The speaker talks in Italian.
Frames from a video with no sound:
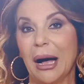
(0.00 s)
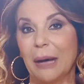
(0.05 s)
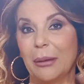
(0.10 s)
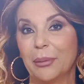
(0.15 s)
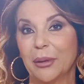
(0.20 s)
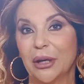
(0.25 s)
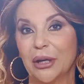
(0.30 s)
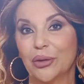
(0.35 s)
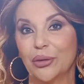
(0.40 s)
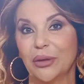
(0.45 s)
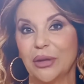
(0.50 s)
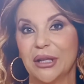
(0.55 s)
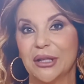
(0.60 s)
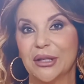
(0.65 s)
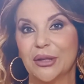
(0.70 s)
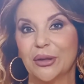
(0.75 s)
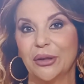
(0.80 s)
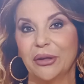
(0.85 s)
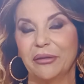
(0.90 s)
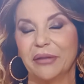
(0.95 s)
a
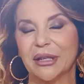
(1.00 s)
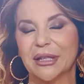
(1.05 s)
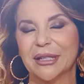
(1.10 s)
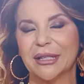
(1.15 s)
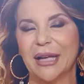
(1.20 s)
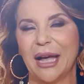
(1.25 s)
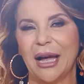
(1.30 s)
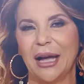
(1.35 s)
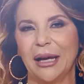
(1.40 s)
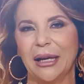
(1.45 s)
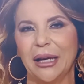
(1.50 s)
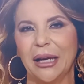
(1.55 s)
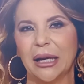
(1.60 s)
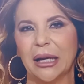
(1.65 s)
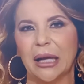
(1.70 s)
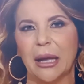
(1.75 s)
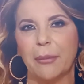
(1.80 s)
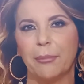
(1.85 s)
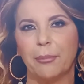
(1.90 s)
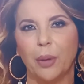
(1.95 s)
pregiudizio
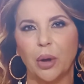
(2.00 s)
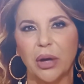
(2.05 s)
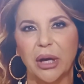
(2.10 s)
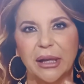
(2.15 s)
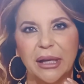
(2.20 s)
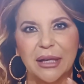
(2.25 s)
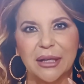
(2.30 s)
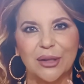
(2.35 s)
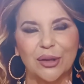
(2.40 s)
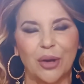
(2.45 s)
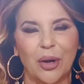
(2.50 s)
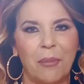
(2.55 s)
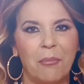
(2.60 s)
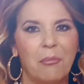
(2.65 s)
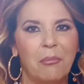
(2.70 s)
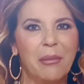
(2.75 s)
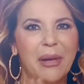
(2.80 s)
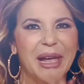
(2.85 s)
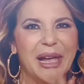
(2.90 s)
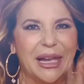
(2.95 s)
universale che poi adesso è
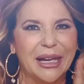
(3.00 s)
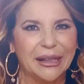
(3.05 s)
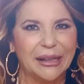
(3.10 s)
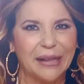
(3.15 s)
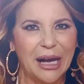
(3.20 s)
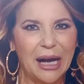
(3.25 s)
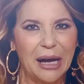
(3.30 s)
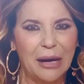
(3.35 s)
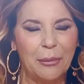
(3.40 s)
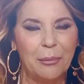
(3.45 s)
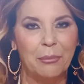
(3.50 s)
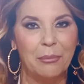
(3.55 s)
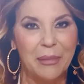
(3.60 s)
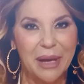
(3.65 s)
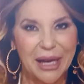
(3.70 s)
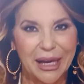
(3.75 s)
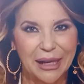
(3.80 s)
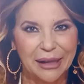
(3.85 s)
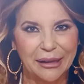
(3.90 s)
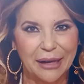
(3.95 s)
meta,
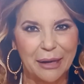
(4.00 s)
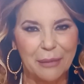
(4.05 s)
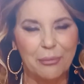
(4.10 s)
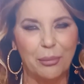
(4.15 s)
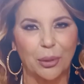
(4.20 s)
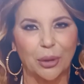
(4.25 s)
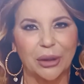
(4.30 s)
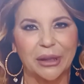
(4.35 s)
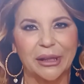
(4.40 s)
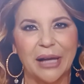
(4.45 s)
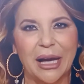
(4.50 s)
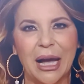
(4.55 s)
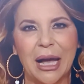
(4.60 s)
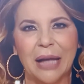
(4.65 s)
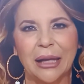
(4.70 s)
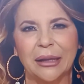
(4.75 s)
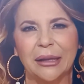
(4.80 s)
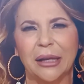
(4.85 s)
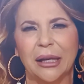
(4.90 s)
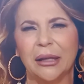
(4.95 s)
meta
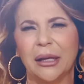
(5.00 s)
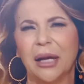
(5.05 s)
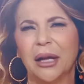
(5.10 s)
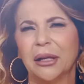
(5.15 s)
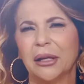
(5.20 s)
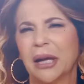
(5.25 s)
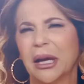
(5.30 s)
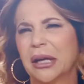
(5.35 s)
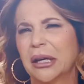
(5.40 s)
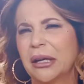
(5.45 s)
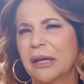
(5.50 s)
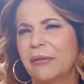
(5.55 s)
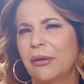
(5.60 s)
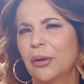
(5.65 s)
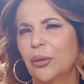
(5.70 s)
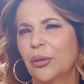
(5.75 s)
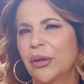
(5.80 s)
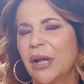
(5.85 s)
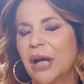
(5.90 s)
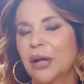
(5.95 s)
importante, da, che
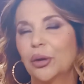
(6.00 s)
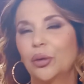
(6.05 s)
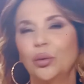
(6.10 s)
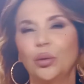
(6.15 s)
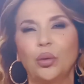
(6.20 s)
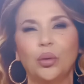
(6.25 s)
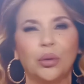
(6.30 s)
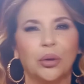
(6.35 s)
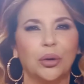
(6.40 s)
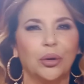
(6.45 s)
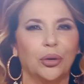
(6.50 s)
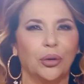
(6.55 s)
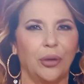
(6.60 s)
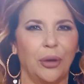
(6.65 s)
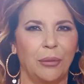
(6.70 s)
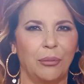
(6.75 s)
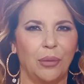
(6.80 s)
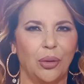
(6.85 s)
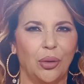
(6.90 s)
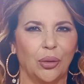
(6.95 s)
arrivano da tutto
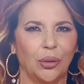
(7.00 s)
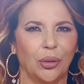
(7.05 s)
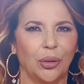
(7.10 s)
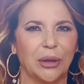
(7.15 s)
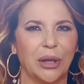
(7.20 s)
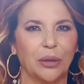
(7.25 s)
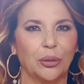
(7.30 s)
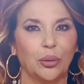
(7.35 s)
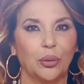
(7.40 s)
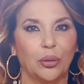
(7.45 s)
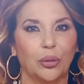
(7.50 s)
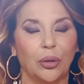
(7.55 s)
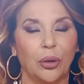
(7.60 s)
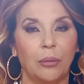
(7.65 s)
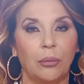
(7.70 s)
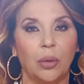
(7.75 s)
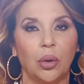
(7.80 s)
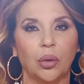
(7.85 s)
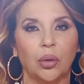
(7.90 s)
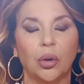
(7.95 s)
il mondo, da tutto
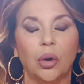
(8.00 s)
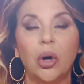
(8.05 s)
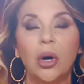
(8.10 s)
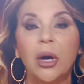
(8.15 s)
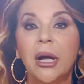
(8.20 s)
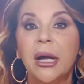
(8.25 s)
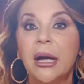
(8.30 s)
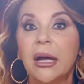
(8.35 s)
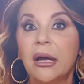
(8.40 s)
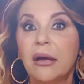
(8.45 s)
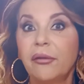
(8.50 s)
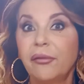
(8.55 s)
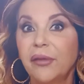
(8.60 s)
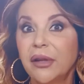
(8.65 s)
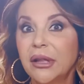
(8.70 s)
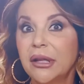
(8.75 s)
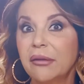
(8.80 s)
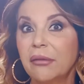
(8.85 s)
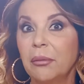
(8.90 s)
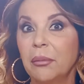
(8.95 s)
il mondo. E
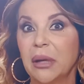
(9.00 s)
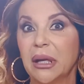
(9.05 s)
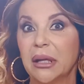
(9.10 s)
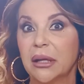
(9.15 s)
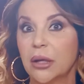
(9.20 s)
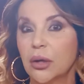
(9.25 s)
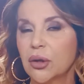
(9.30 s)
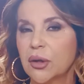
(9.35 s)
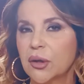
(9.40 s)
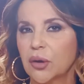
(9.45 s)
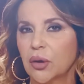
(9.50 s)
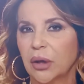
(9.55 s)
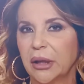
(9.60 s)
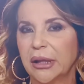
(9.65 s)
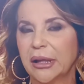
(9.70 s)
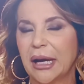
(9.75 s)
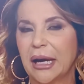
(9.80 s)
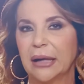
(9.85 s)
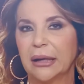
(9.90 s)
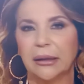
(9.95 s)
effettivamente io ci sono
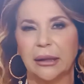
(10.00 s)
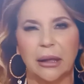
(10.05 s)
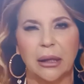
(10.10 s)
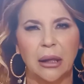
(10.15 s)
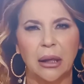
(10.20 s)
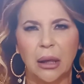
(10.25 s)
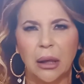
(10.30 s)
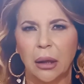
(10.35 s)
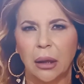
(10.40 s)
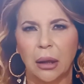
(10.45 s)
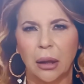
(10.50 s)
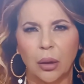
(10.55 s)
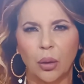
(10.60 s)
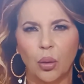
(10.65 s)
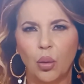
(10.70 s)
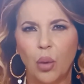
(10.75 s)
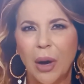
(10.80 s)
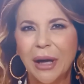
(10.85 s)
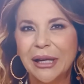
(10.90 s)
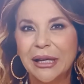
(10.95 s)
andata
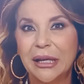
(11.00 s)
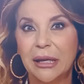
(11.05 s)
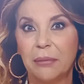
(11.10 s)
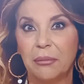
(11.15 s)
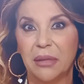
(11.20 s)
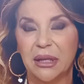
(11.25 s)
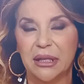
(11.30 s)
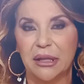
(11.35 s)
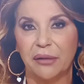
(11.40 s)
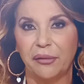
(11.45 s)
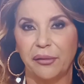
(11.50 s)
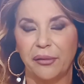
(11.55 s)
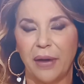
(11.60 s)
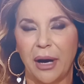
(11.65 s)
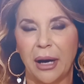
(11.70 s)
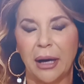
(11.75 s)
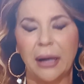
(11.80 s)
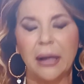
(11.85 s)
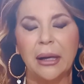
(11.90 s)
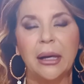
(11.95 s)
eh, qualche mese
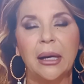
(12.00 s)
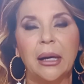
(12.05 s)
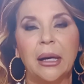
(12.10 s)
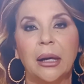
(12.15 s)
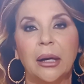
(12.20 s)
fa